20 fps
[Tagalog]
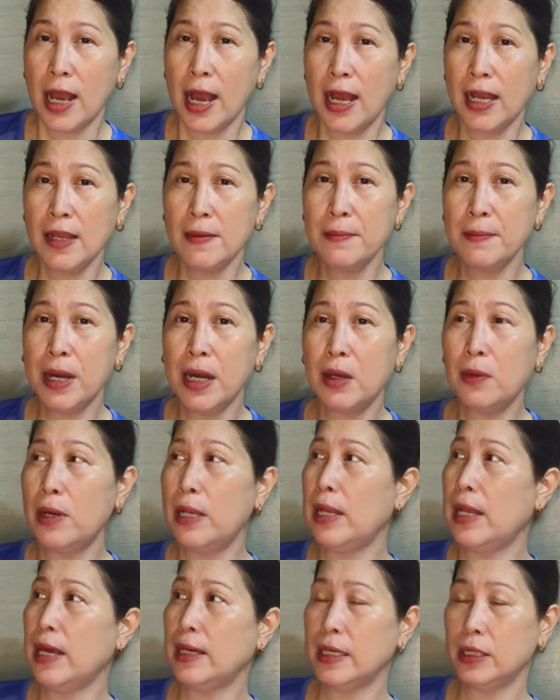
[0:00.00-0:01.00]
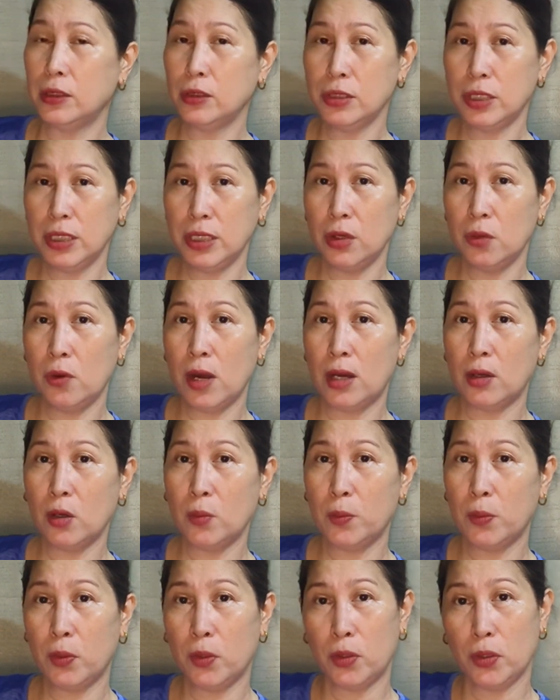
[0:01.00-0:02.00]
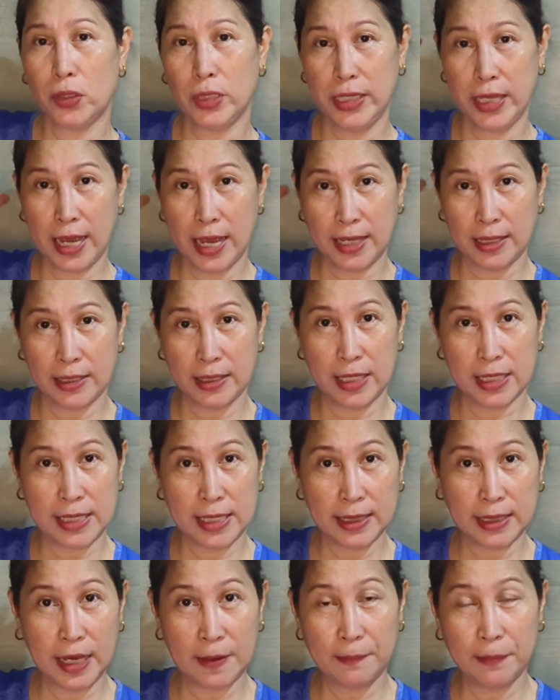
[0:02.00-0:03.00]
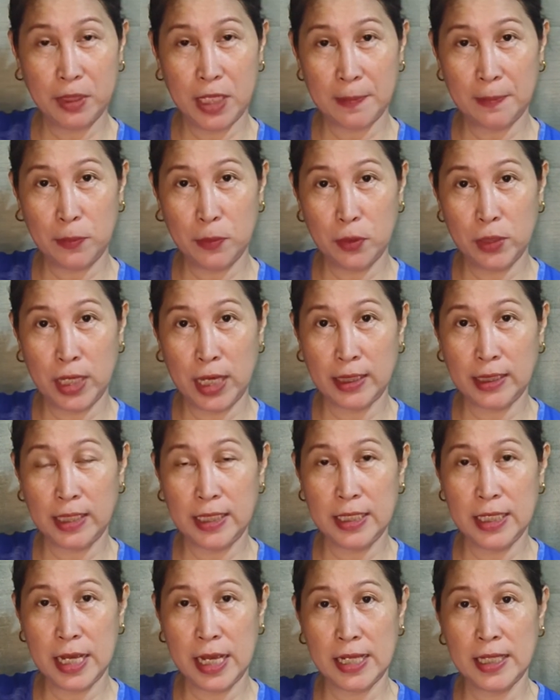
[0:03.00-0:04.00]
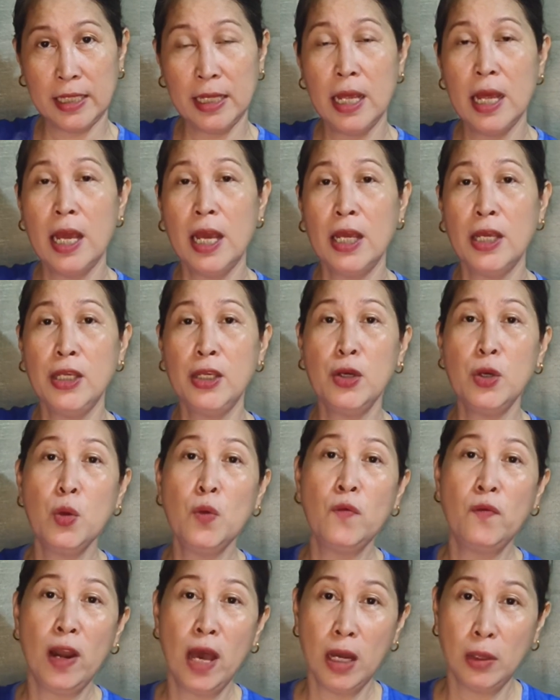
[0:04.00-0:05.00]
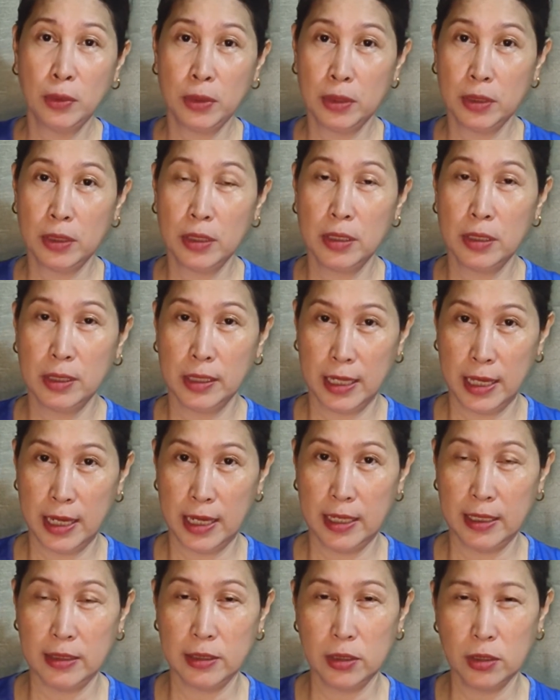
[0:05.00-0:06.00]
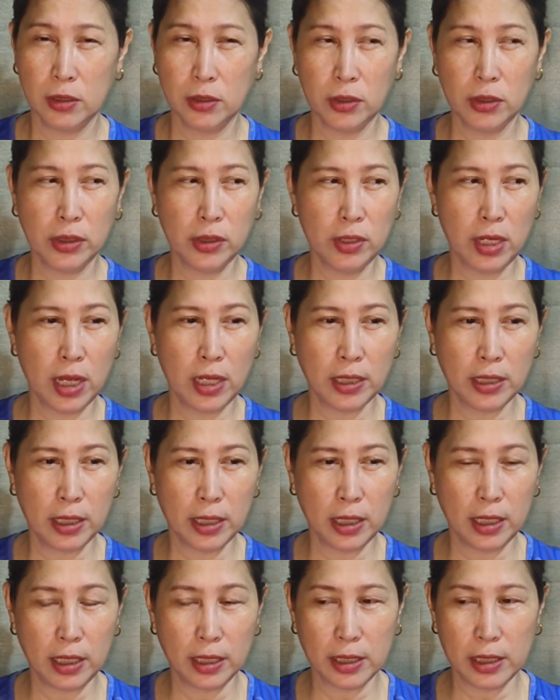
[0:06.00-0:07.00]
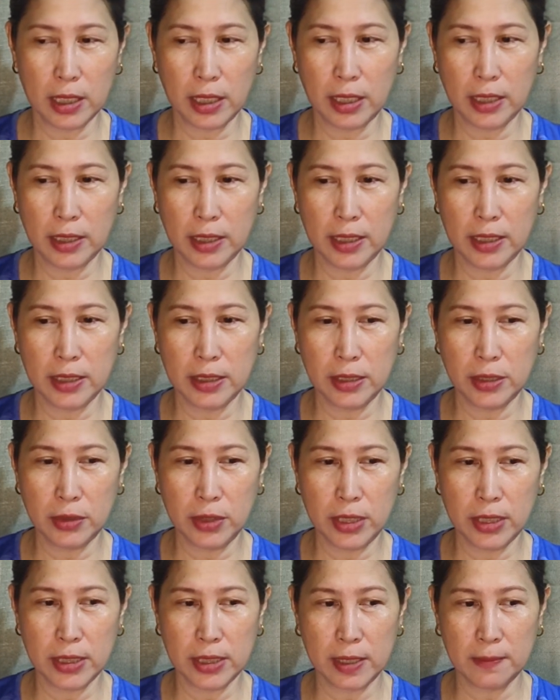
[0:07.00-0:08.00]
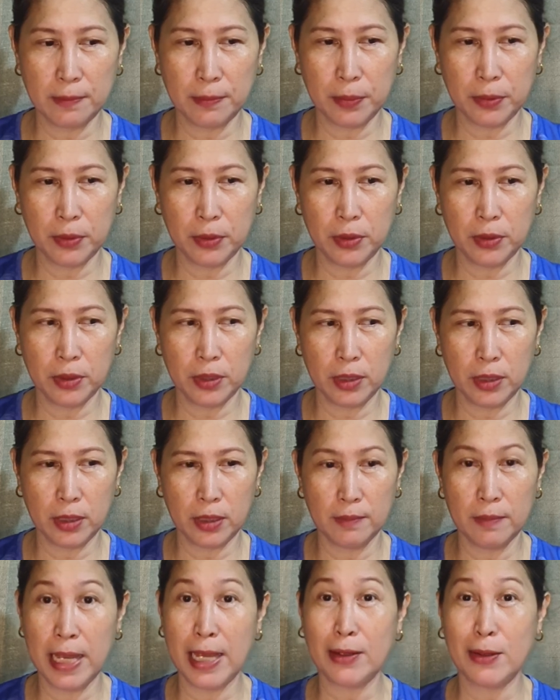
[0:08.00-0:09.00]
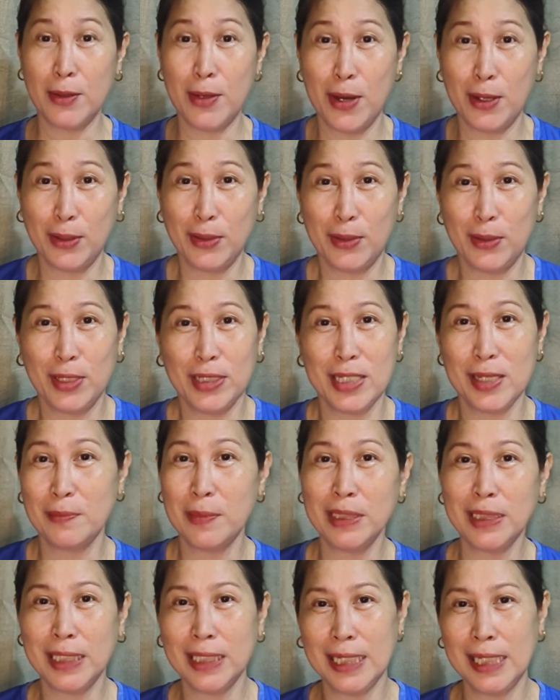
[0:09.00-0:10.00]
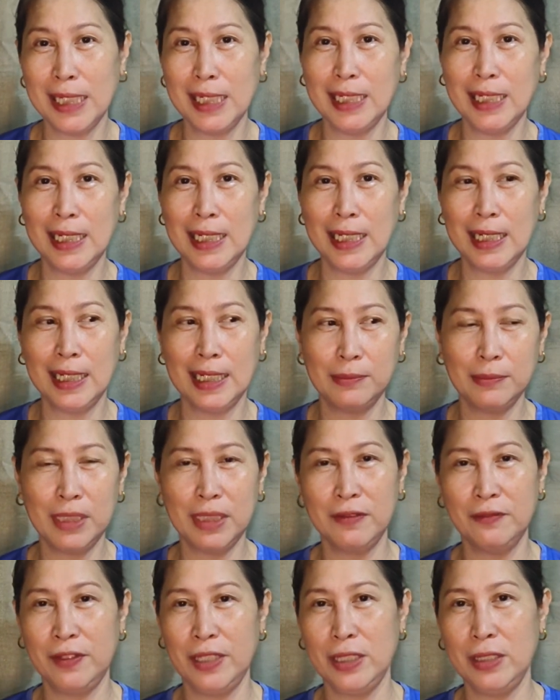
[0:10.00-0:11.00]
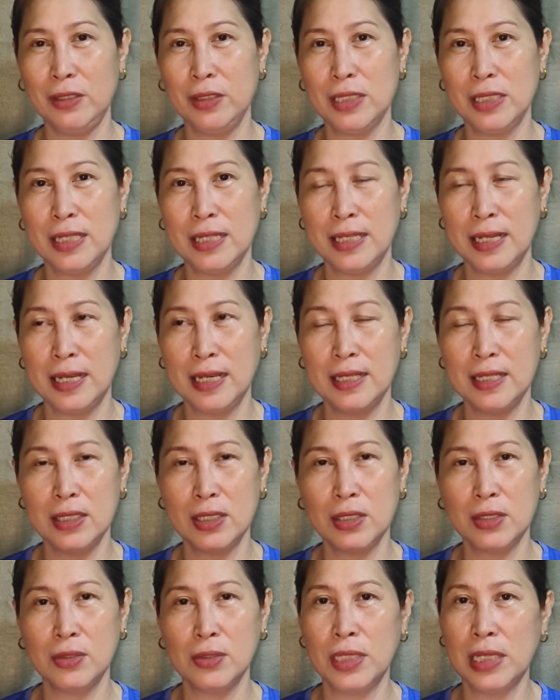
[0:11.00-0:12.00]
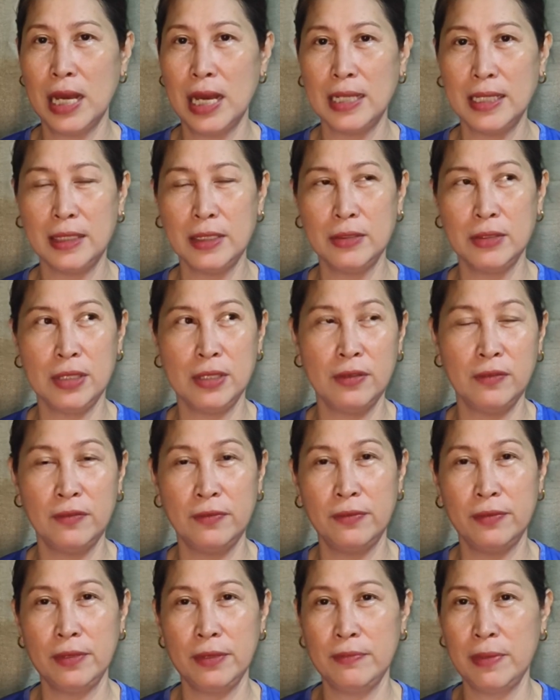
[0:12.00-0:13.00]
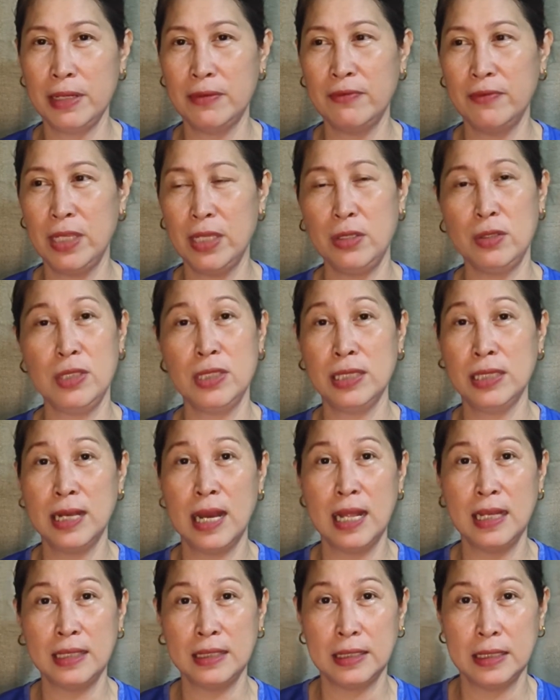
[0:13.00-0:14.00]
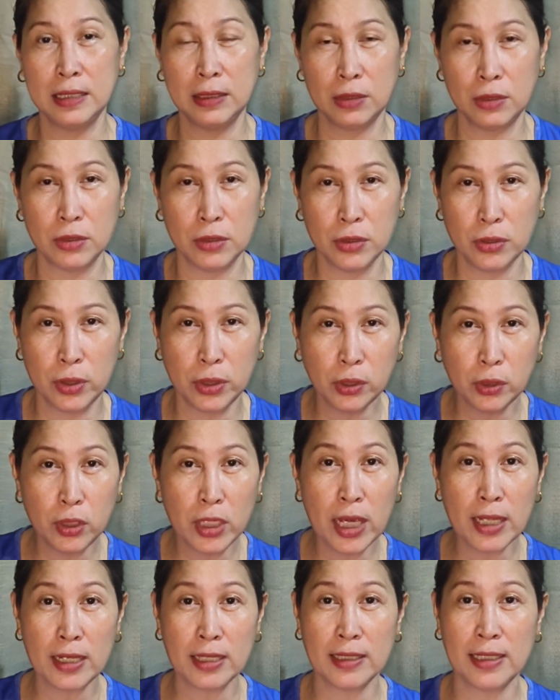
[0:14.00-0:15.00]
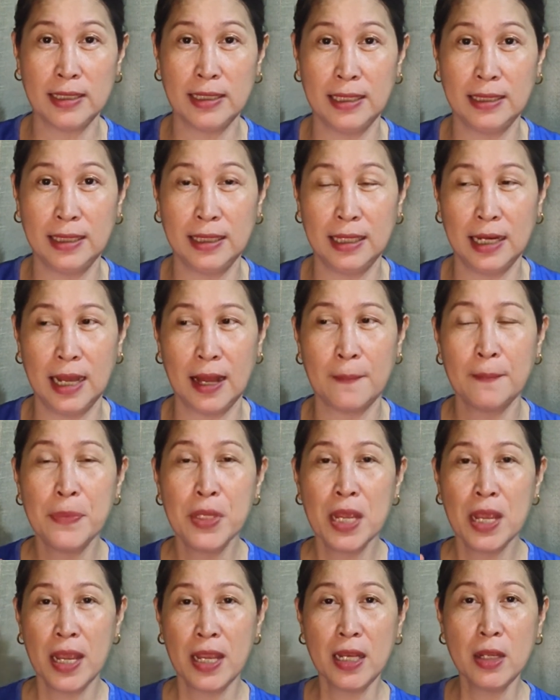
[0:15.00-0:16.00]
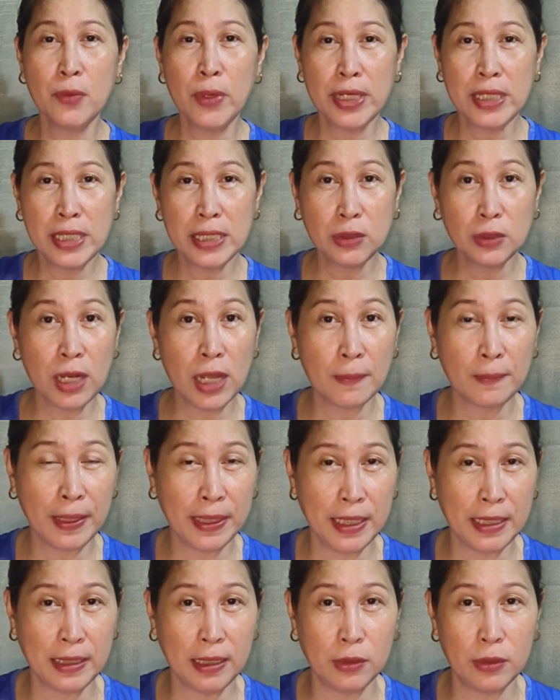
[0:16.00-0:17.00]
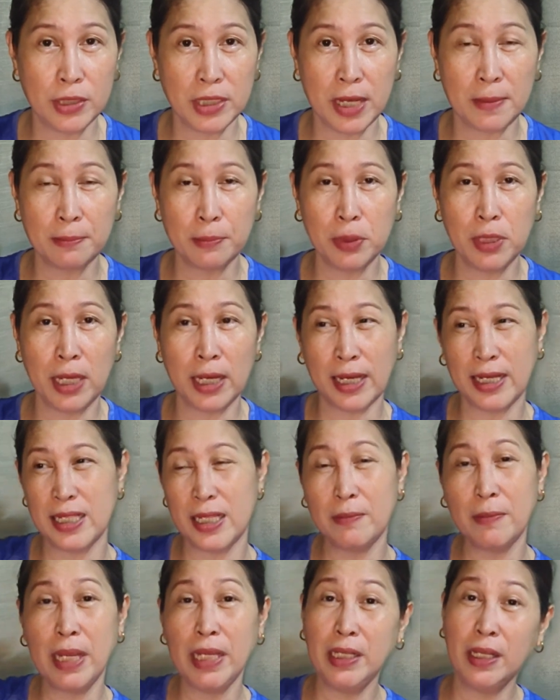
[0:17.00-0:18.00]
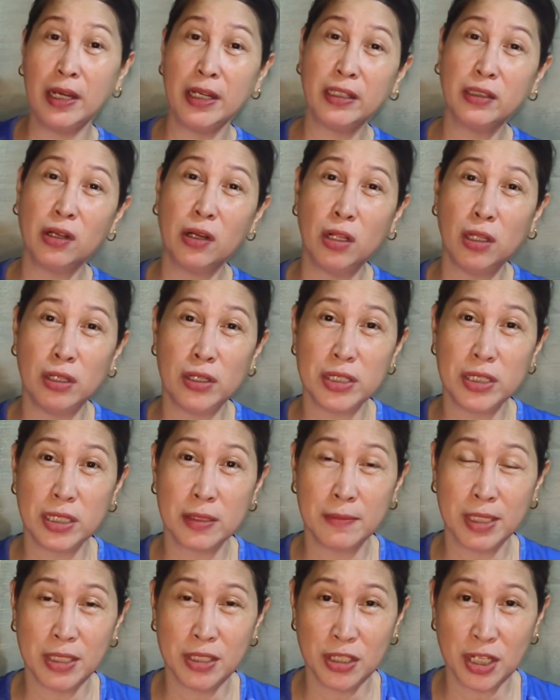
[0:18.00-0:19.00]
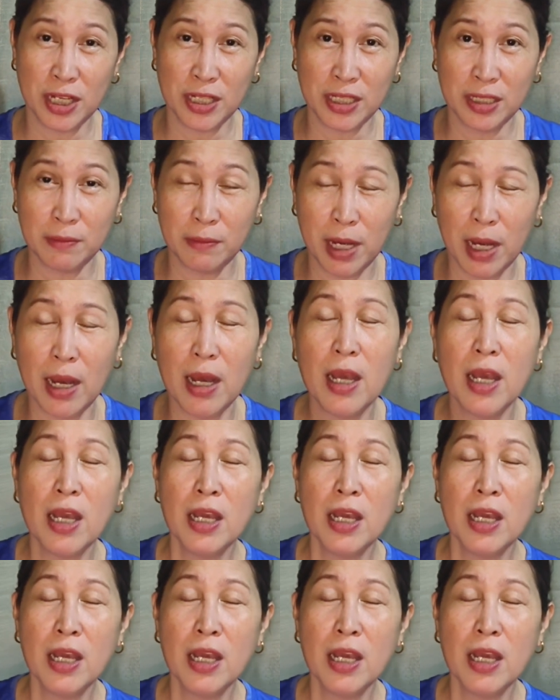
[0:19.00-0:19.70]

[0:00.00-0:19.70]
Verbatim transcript: Halimbawa lang itong ginawa ko po, yan, nasa top na po natin yan, yung flower cake. So ito lang, uh, I guess, yung example na meron ako kasi matagal na ang mga videos na yan, so wala na yung ibang video sa gallery ko. So ito yan ang natitira. Anyways, ito lang, pakita ko sample lang kasi may dark colors naman dyan, di ba?